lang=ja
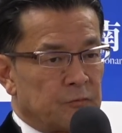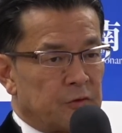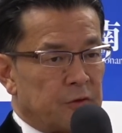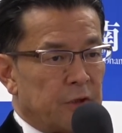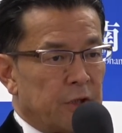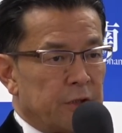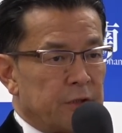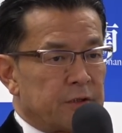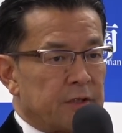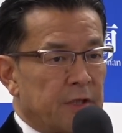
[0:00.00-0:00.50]
常
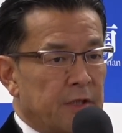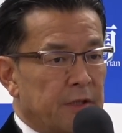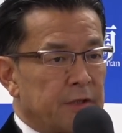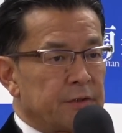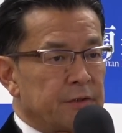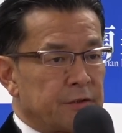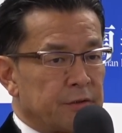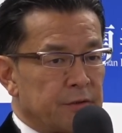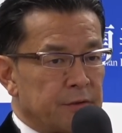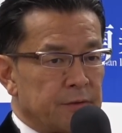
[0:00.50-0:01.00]
に
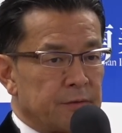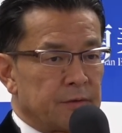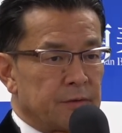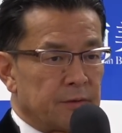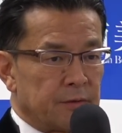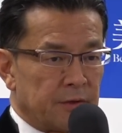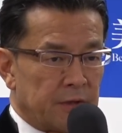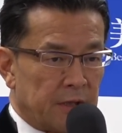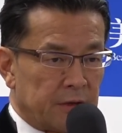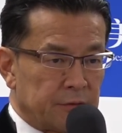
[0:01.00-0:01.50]
チャレンジ
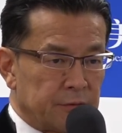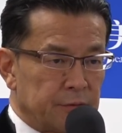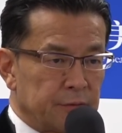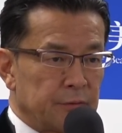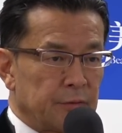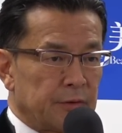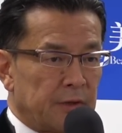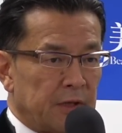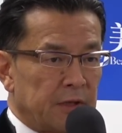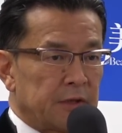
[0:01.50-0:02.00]
逆風
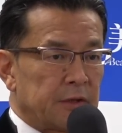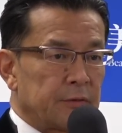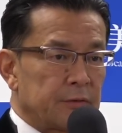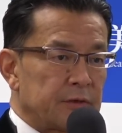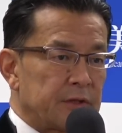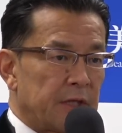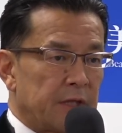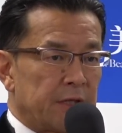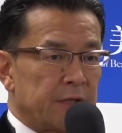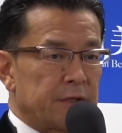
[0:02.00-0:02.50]
の中での
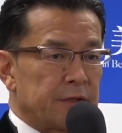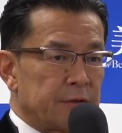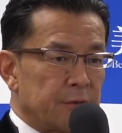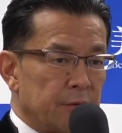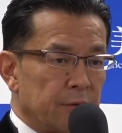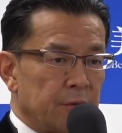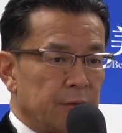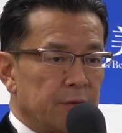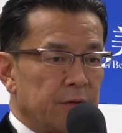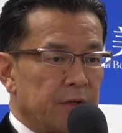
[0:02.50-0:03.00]
チャレンジ
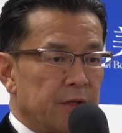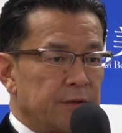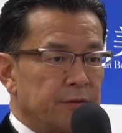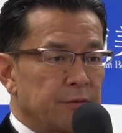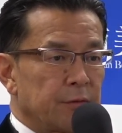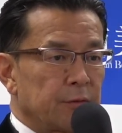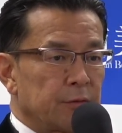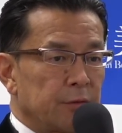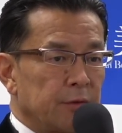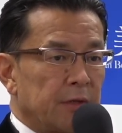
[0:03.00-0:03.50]
の連
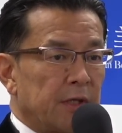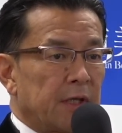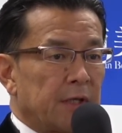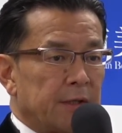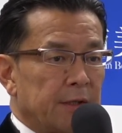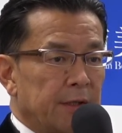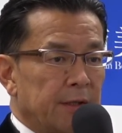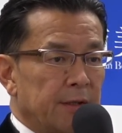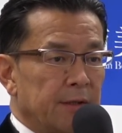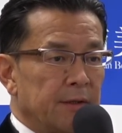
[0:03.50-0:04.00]
続の中
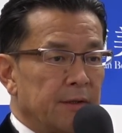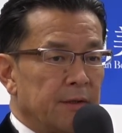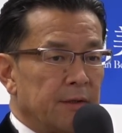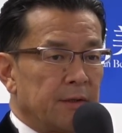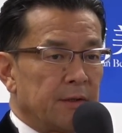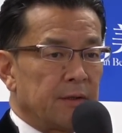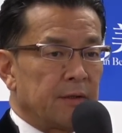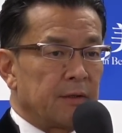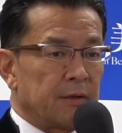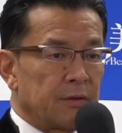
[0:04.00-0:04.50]
で
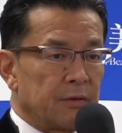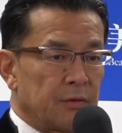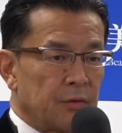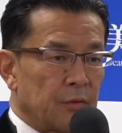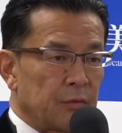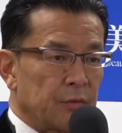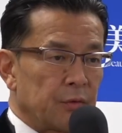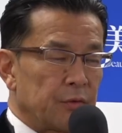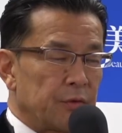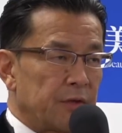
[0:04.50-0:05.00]

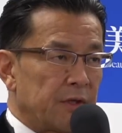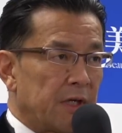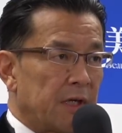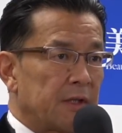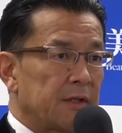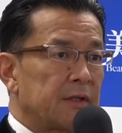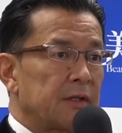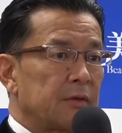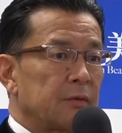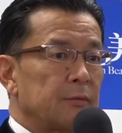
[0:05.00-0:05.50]
今日という日が
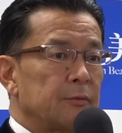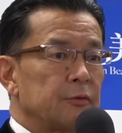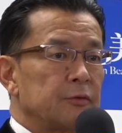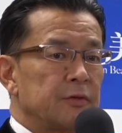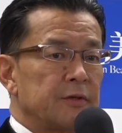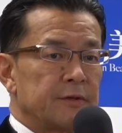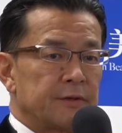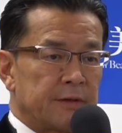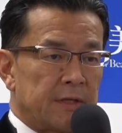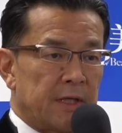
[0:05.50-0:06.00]
あったと思う
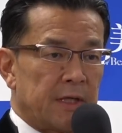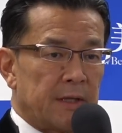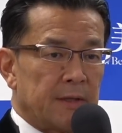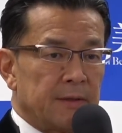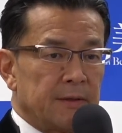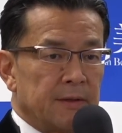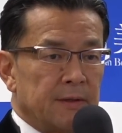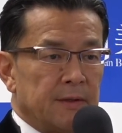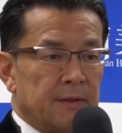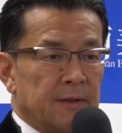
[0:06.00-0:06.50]
んですが、
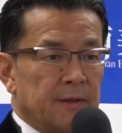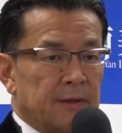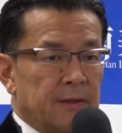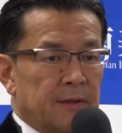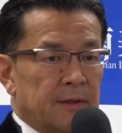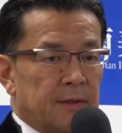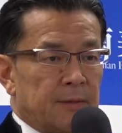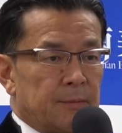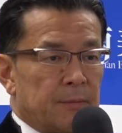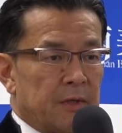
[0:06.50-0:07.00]

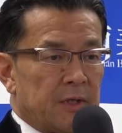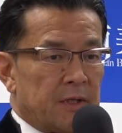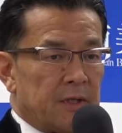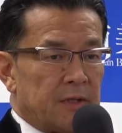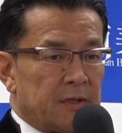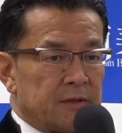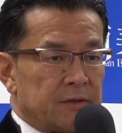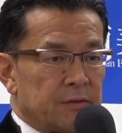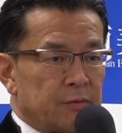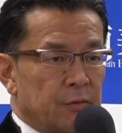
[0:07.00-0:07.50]

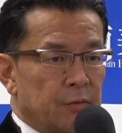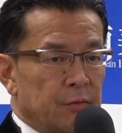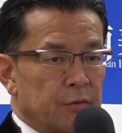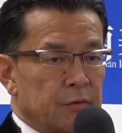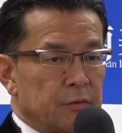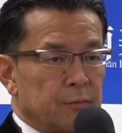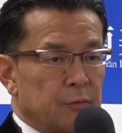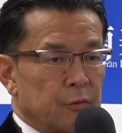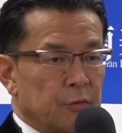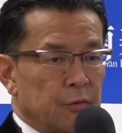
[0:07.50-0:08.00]
まあ、そう
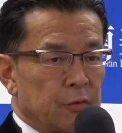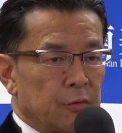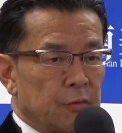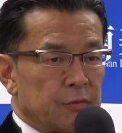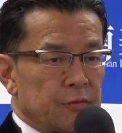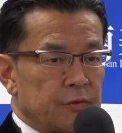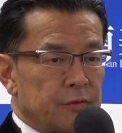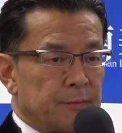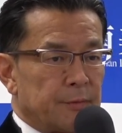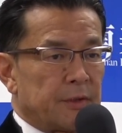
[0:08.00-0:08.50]
いうもの
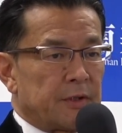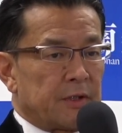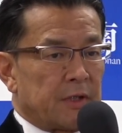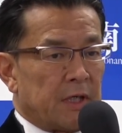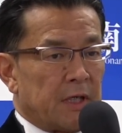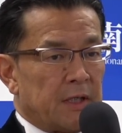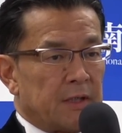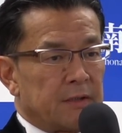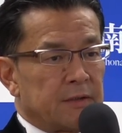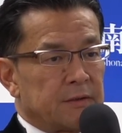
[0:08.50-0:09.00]
全て
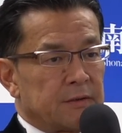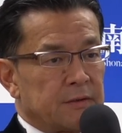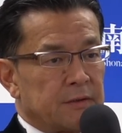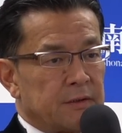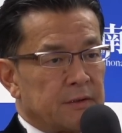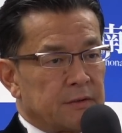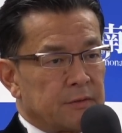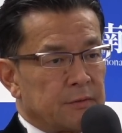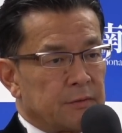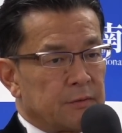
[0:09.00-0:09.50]
があ
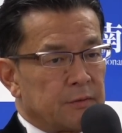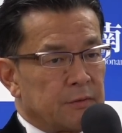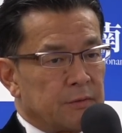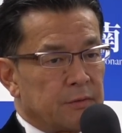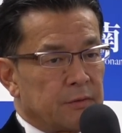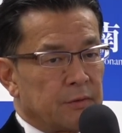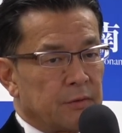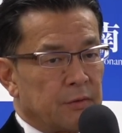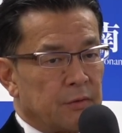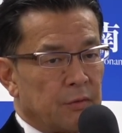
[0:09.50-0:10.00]
の
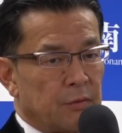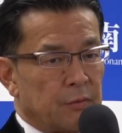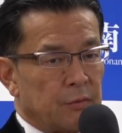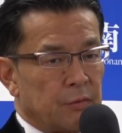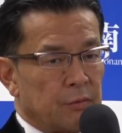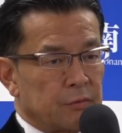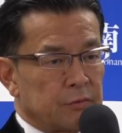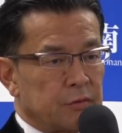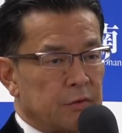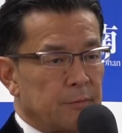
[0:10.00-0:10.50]
今日
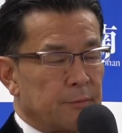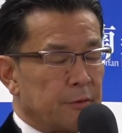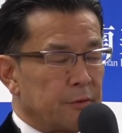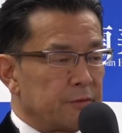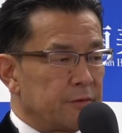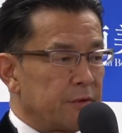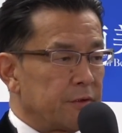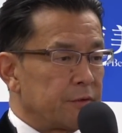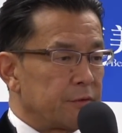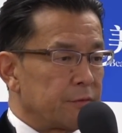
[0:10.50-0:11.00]
の
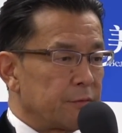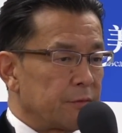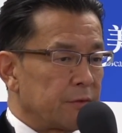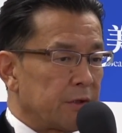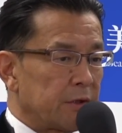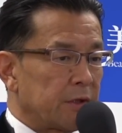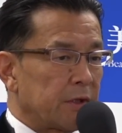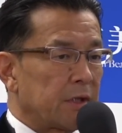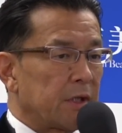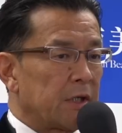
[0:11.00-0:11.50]
クレベル選手の
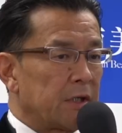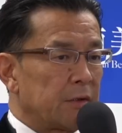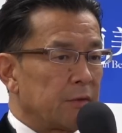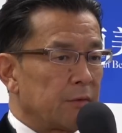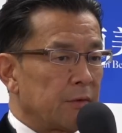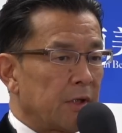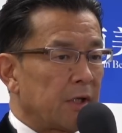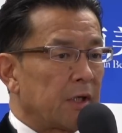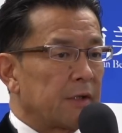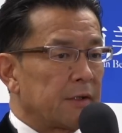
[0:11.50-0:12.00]
戦い
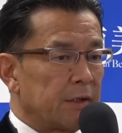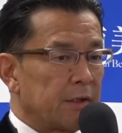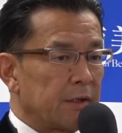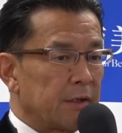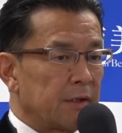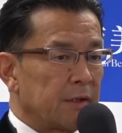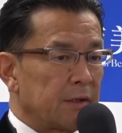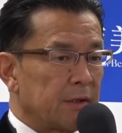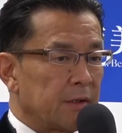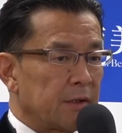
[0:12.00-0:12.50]
の中で
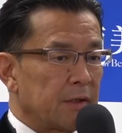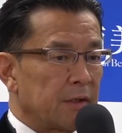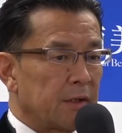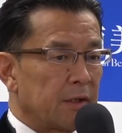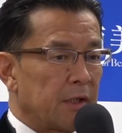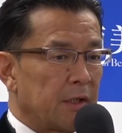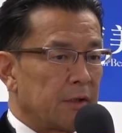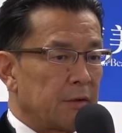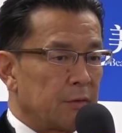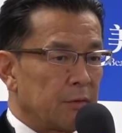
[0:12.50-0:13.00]

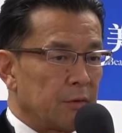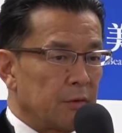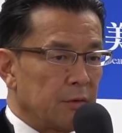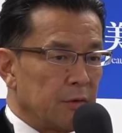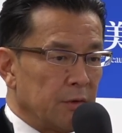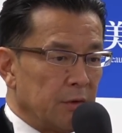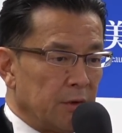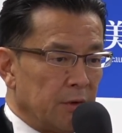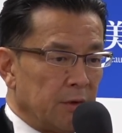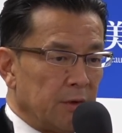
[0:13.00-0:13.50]
彼の
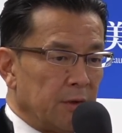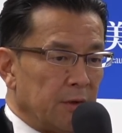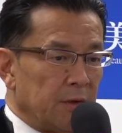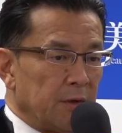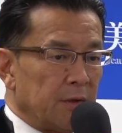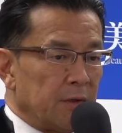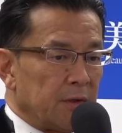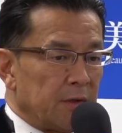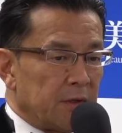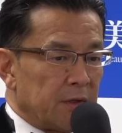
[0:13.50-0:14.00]

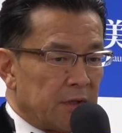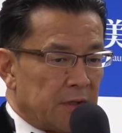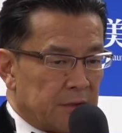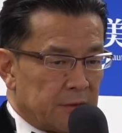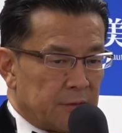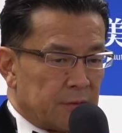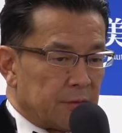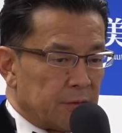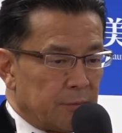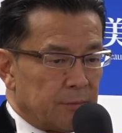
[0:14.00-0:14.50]
あ
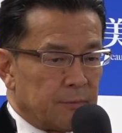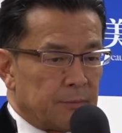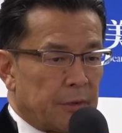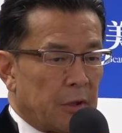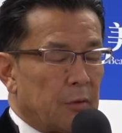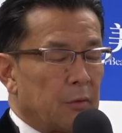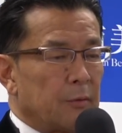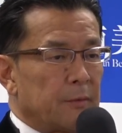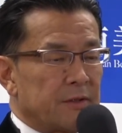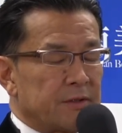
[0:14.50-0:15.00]
の
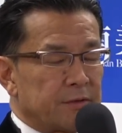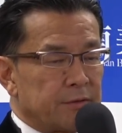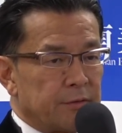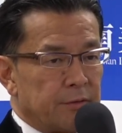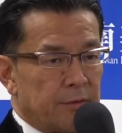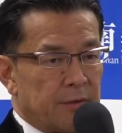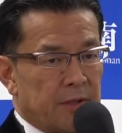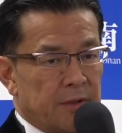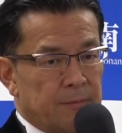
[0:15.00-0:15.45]
パフォーマンスには